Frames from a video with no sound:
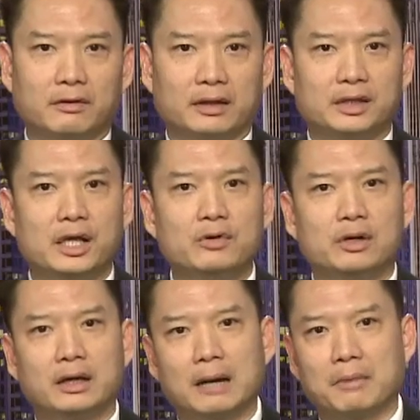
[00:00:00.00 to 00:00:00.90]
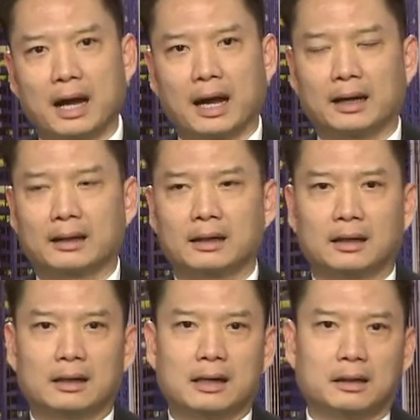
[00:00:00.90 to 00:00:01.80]
rồi nhiều người nam hàng
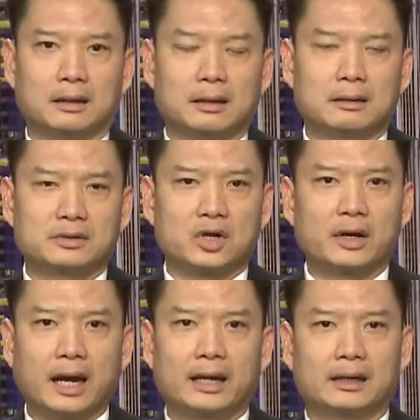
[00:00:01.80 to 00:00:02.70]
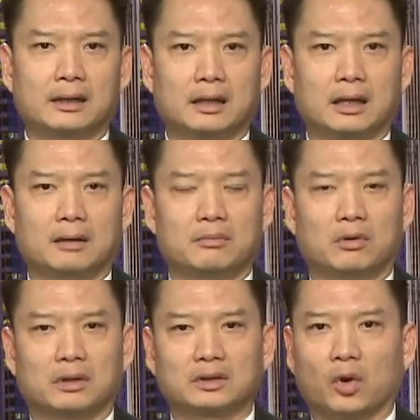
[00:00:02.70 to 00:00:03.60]
à, cho đây đó là
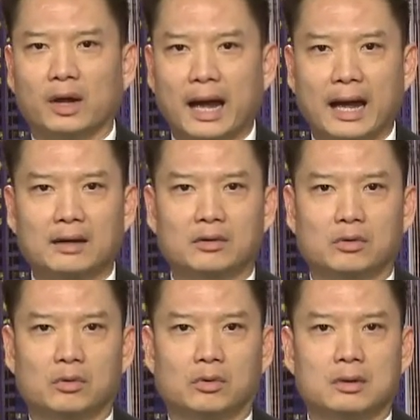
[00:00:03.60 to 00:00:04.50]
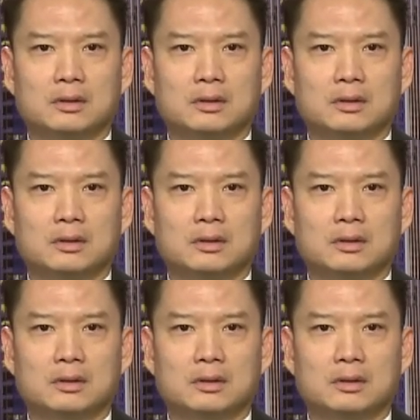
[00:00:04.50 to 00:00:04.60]
một cái tội ác của